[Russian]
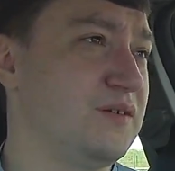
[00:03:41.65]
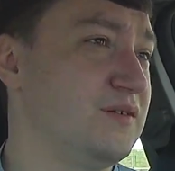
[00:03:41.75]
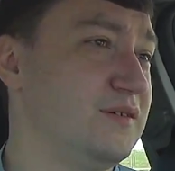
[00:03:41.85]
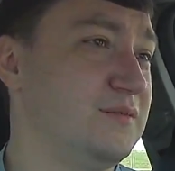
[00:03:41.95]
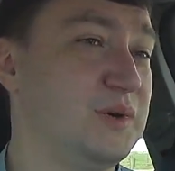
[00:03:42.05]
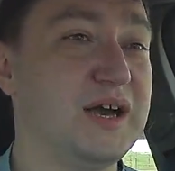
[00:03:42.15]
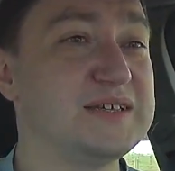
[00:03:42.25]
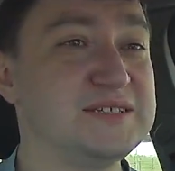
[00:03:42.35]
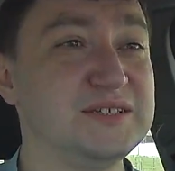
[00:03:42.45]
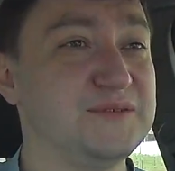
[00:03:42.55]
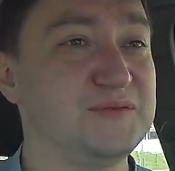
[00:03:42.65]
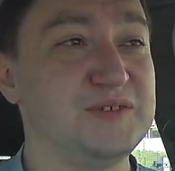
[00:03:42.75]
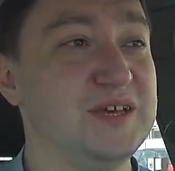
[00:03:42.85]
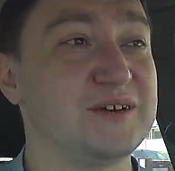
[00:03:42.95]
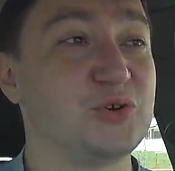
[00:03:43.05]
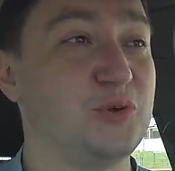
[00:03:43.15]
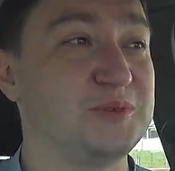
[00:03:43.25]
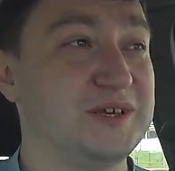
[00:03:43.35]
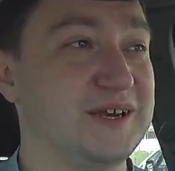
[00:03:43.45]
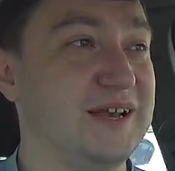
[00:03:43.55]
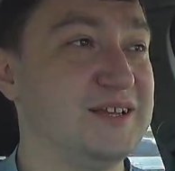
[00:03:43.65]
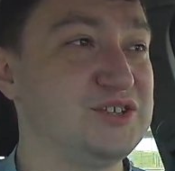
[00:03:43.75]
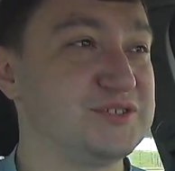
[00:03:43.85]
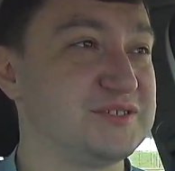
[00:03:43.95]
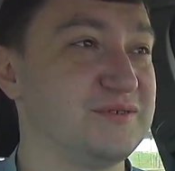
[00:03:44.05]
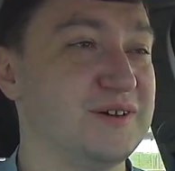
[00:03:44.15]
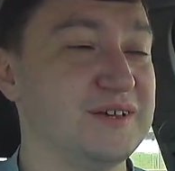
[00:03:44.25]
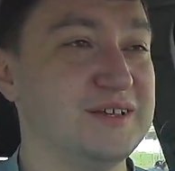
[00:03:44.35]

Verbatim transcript: Э, магазинов не огромное количество,